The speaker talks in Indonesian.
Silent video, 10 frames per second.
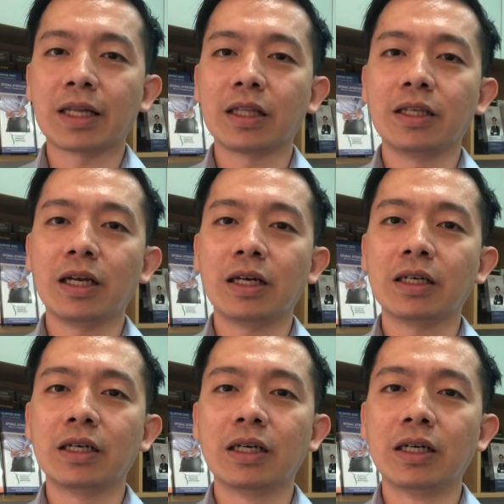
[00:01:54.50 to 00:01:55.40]
artinya
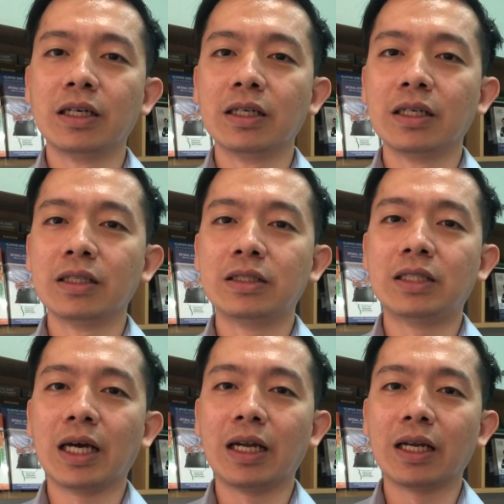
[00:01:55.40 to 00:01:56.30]

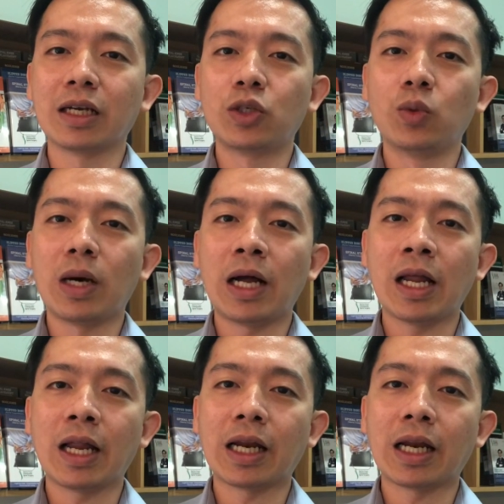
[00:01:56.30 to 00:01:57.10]
jari kedua